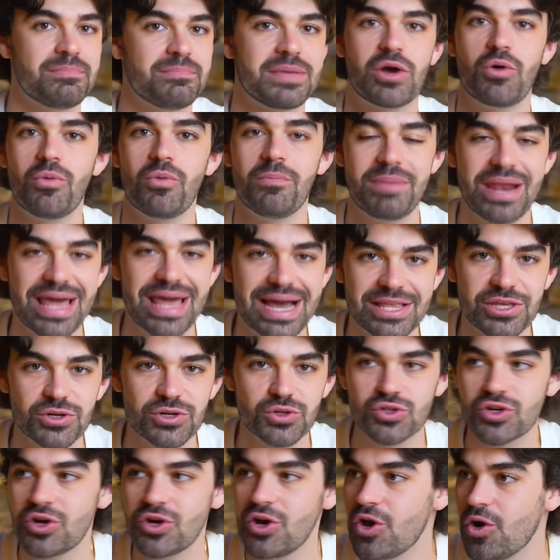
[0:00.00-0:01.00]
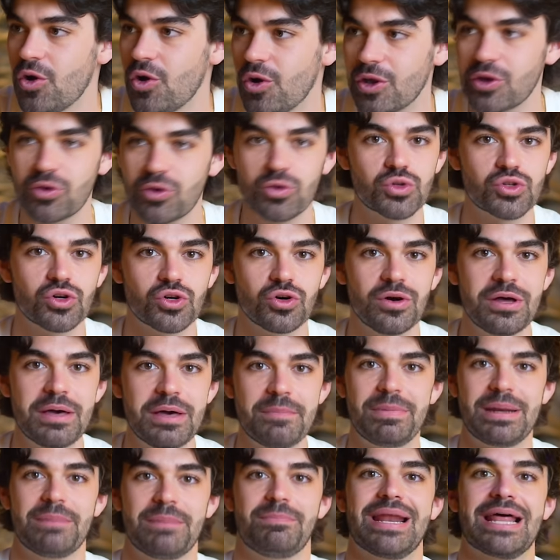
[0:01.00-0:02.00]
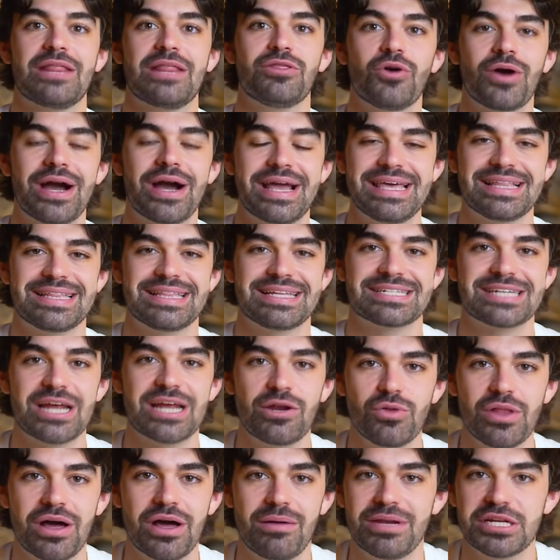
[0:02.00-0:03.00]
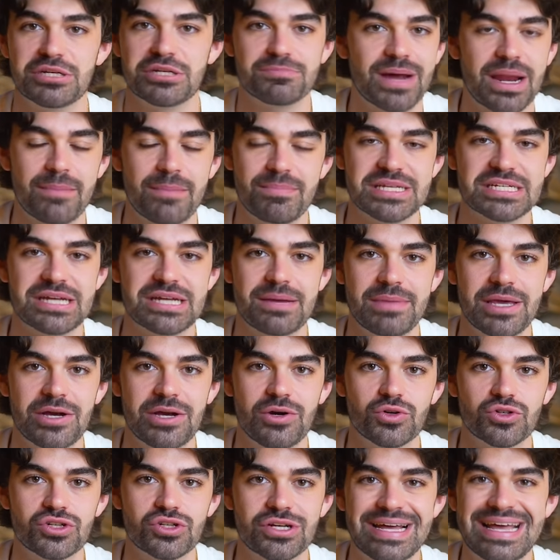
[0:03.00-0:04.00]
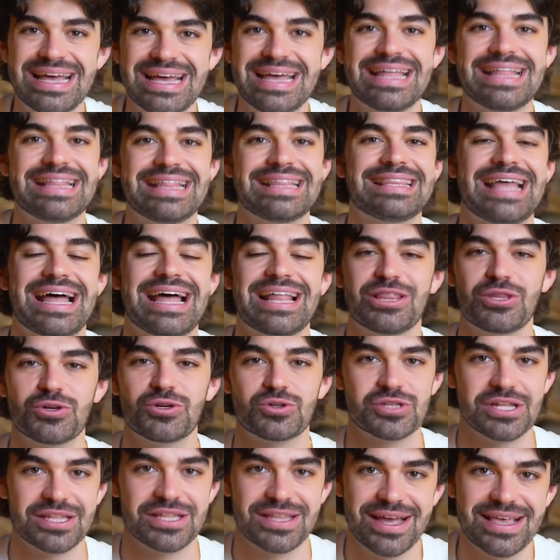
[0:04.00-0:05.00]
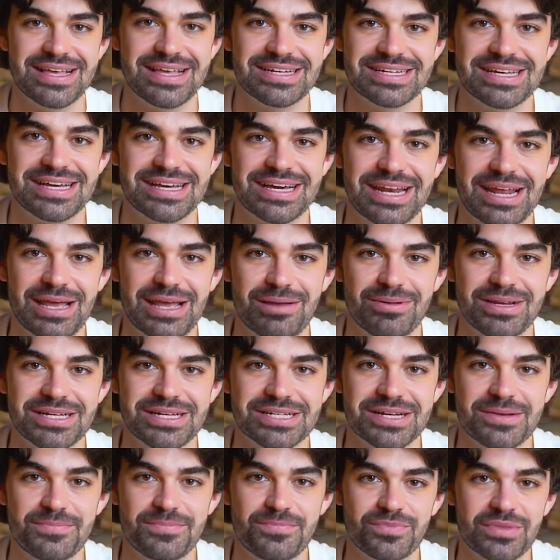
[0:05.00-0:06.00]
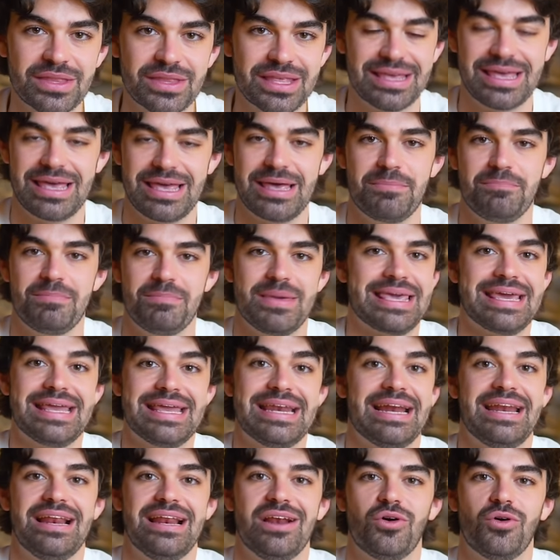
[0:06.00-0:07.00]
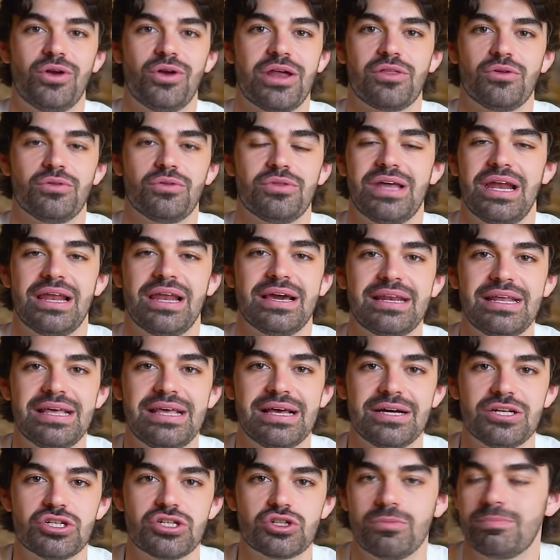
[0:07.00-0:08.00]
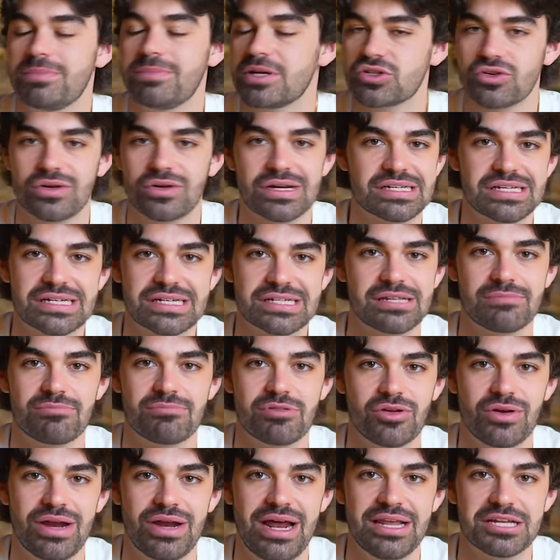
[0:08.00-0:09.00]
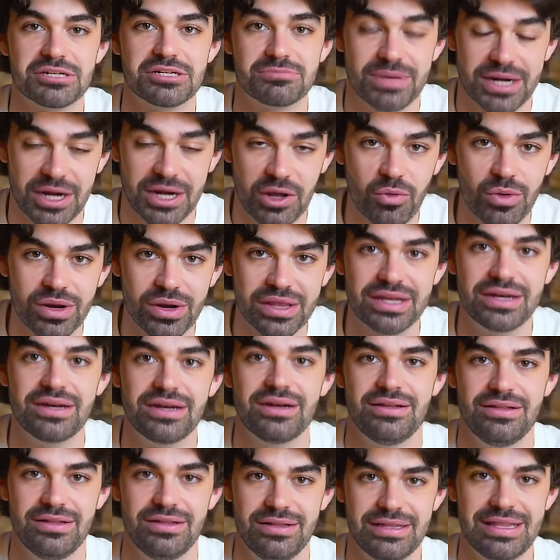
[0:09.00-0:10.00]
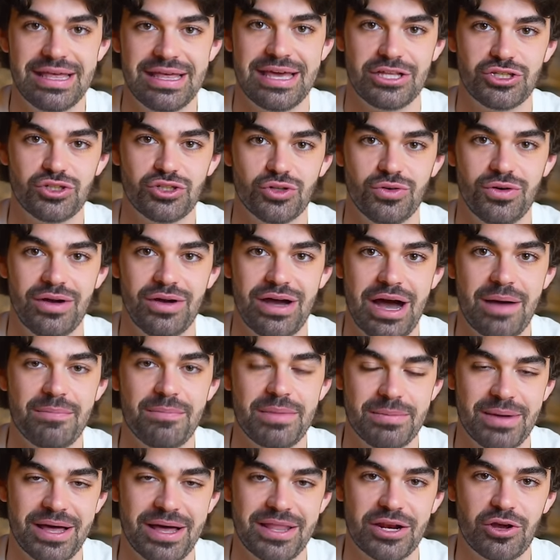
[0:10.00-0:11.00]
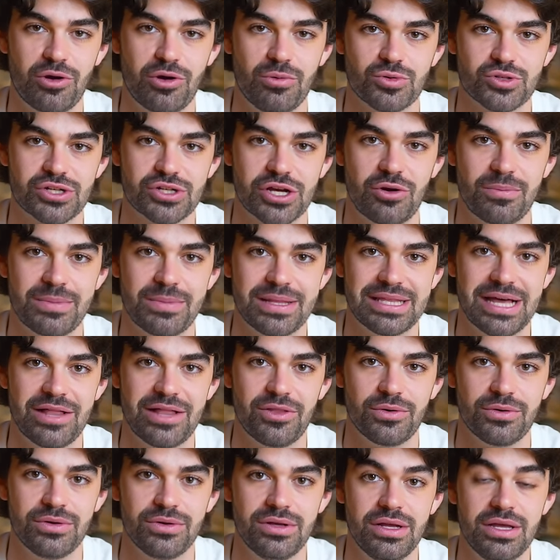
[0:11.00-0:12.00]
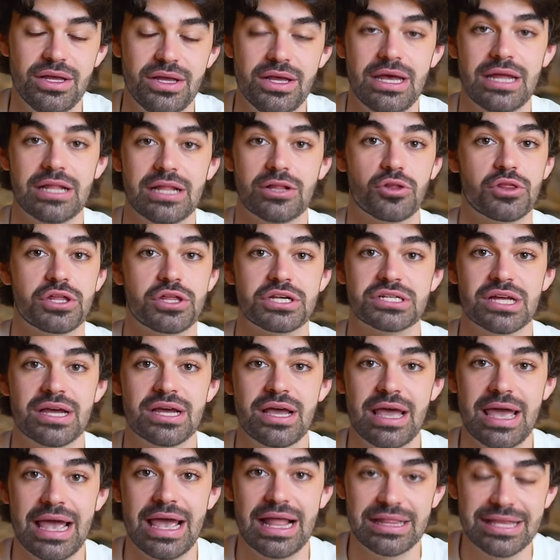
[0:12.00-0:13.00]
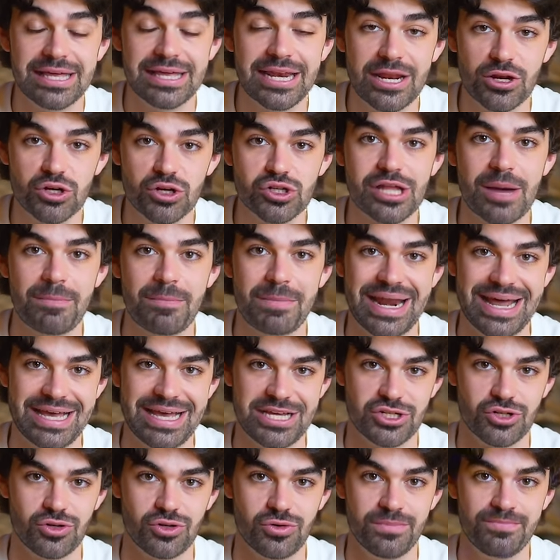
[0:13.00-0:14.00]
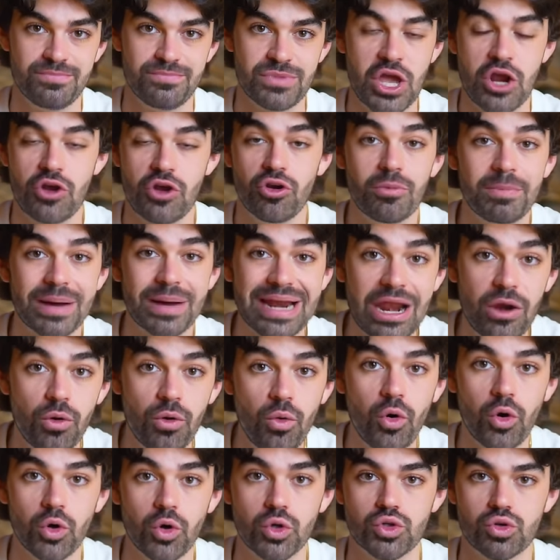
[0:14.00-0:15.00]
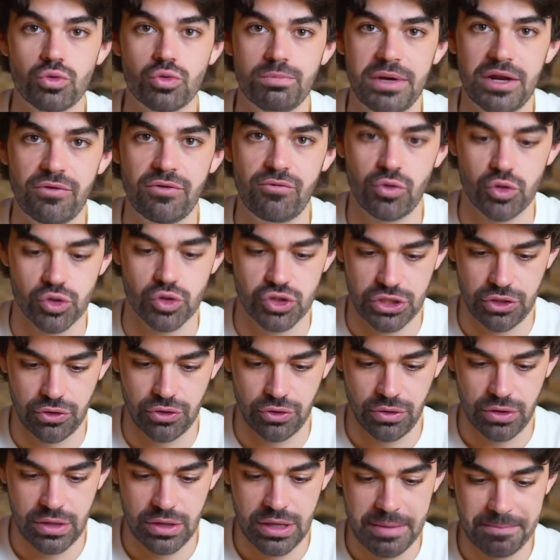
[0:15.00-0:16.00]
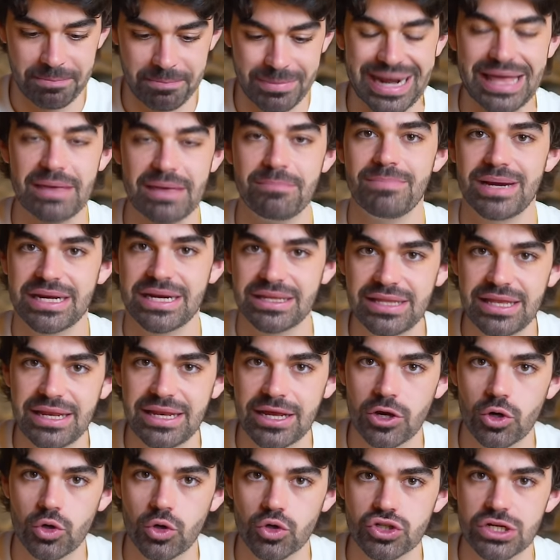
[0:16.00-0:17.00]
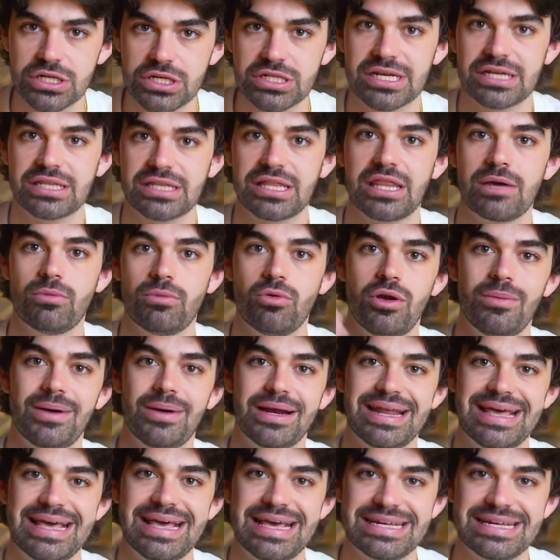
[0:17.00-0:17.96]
mi cumpleaños o incluso preparando galletas saludables para mis amigos, tantos detalles increíbles que me llenan el corazón de alegría. Son personas excepcionales, me recuerdan, de hecho, a mi madre, como os he comentado. Entonces, el dinero está para eso, no para lujos superfluos, sino para invertir en cosas que te devuelvan